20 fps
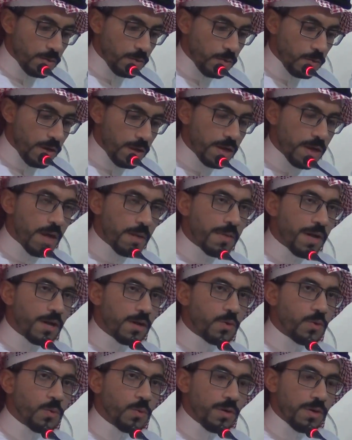ولا
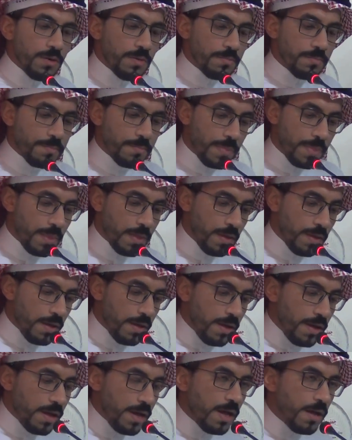معقول
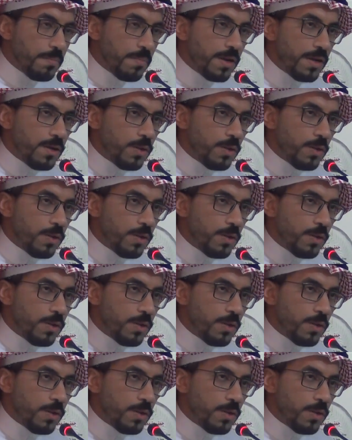أما